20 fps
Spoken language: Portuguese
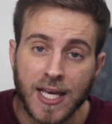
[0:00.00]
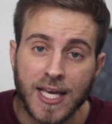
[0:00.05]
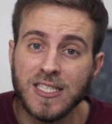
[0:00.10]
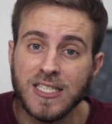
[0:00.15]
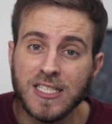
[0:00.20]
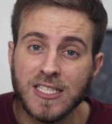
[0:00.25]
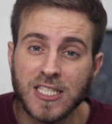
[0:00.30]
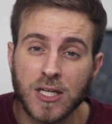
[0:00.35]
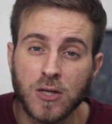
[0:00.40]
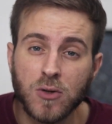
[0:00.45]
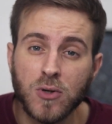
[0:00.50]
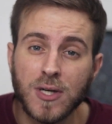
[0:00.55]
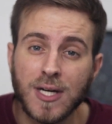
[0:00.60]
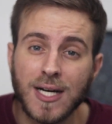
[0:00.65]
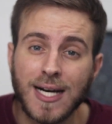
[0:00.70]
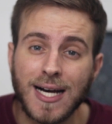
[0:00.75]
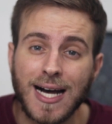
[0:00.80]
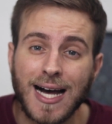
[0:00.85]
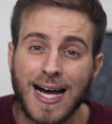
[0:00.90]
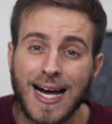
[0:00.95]
e chegou
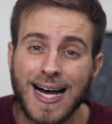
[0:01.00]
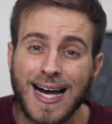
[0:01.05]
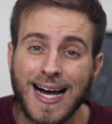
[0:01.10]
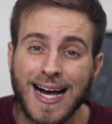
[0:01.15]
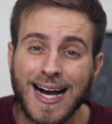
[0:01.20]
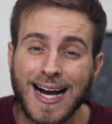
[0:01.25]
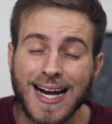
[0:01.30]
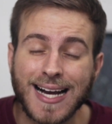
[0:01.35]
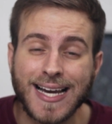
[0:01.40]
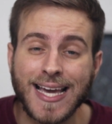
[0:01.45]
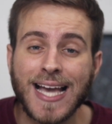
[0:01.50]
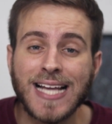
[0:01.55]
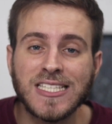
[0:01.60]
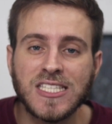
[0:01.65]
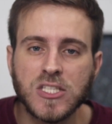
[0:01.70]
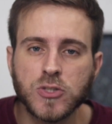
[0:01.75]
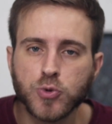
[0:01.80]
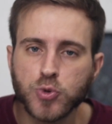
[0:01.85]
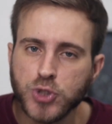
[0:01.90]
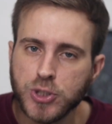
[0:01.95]
a, a ganhar
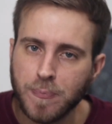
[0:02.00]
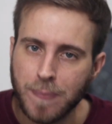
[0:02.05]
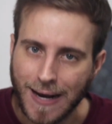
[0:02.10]
disco de